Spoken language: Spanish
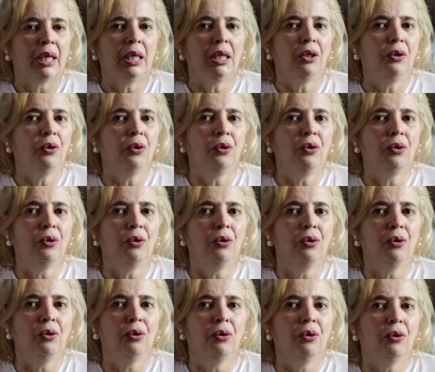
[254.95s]
y
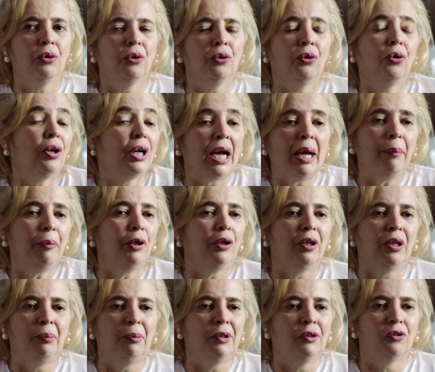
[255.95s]
no, no
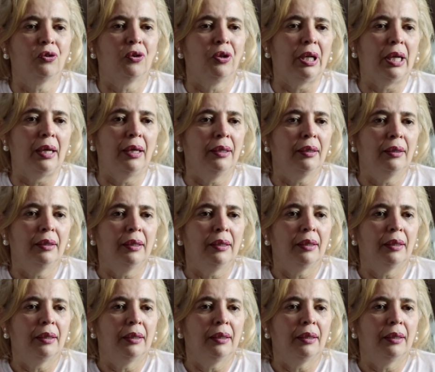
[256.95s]
cambio de emisora,